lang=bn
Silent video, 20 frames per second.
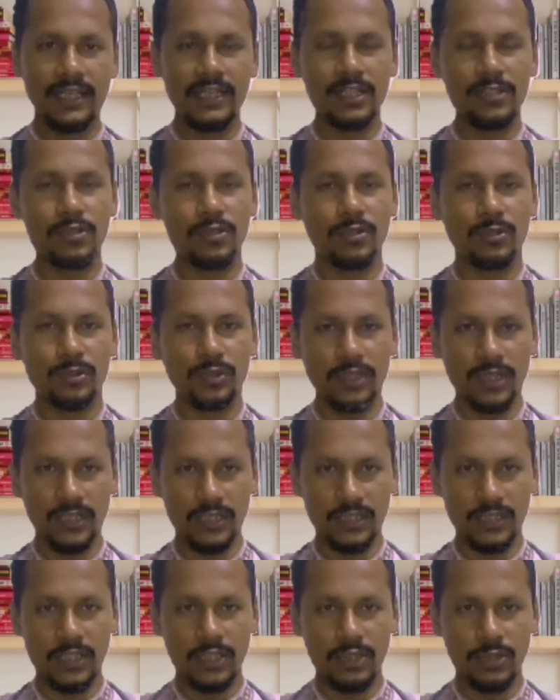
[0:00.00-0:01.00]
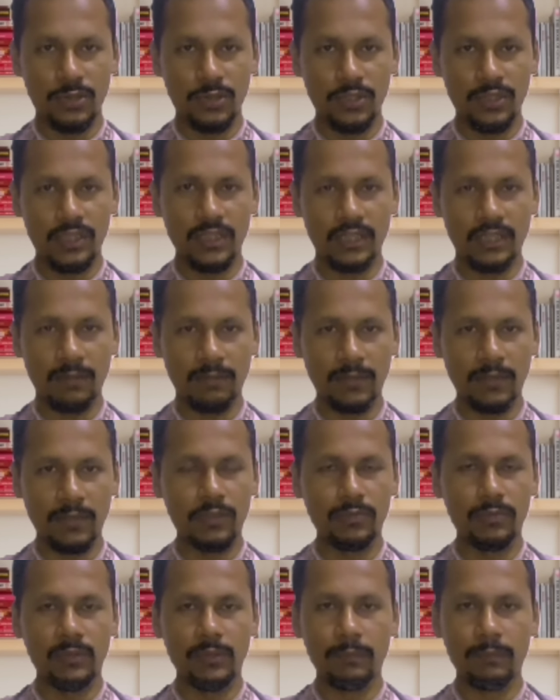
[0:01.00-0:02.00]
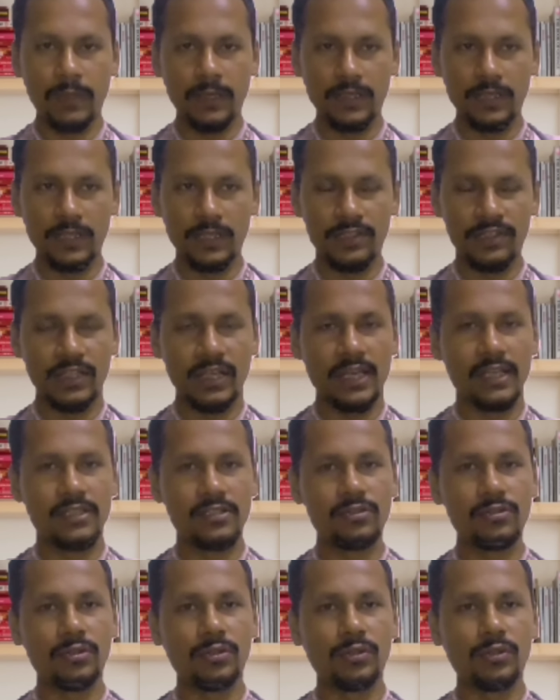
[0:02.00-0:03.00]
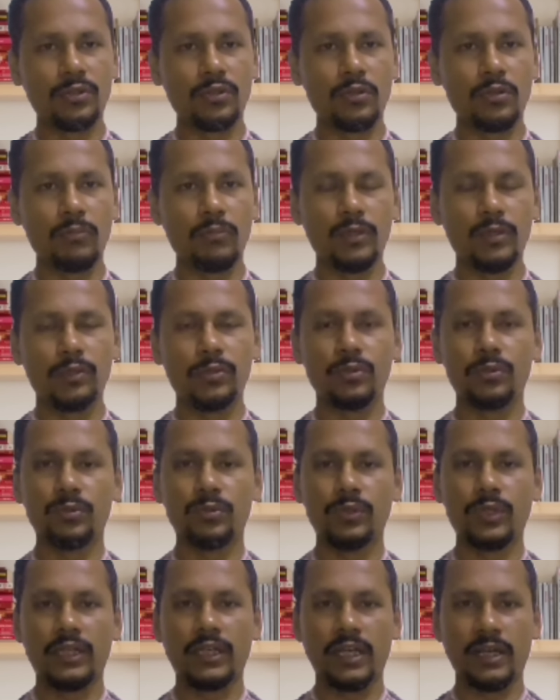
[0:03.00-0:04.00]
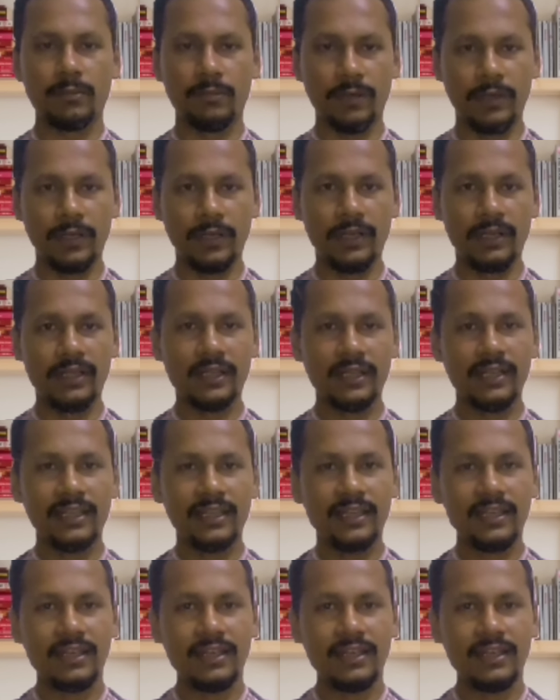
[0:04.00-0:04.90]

এটি যত তাড়াতাড়ি শরীর থেকে বের হবে পেটের সাইজ তত কমবে নতুন করে খাবারের